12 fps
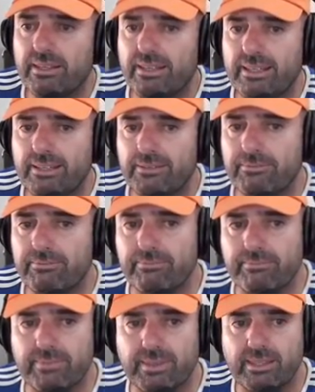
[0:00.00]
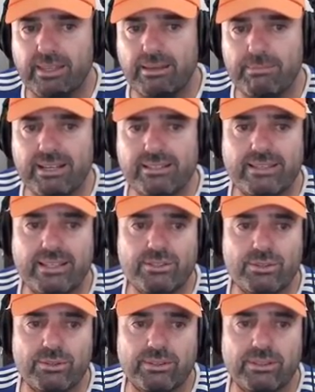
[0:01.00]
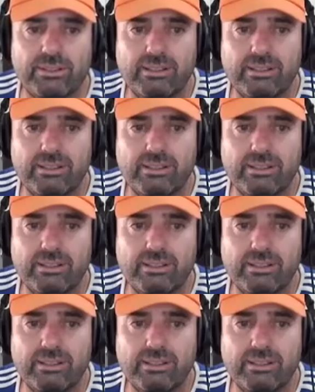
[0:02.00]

Em, ¿Qué más he hecho?